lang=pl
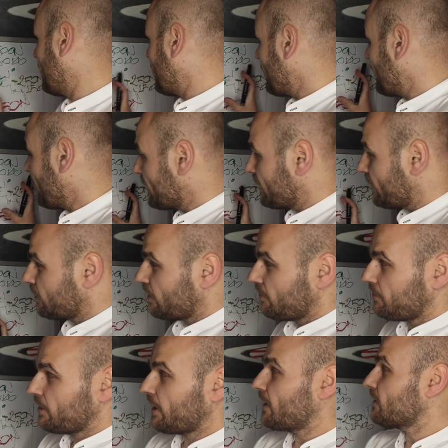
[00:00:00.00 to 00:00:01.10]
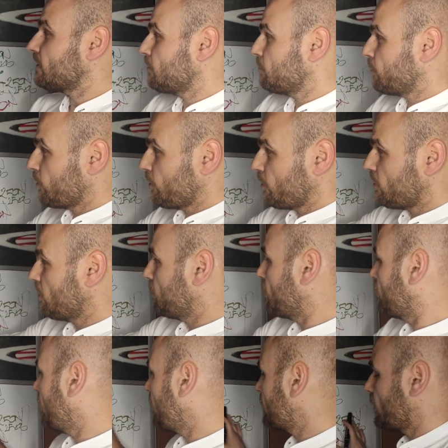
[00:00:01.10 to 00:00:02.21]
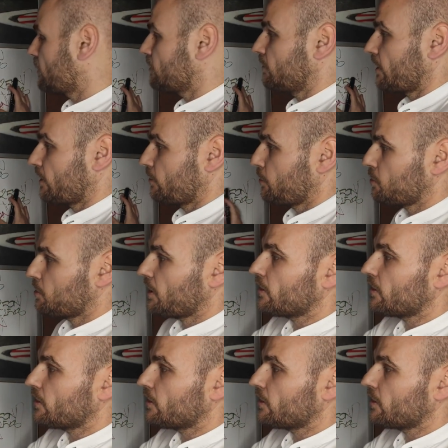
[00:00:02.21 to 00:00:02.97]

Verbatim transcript: Dlatego FIA symbolicznie powiększa te wartości,